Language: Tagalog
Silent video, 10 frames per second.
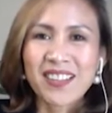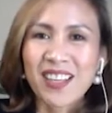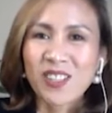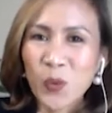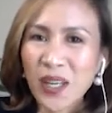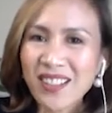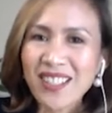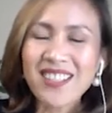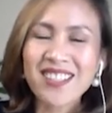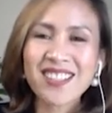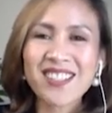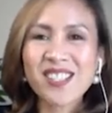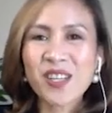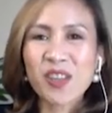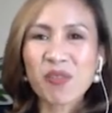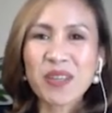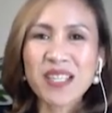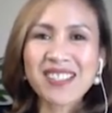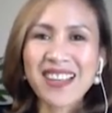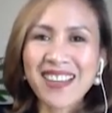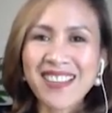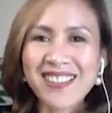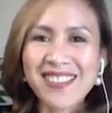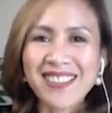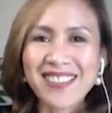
and 20 years in the business,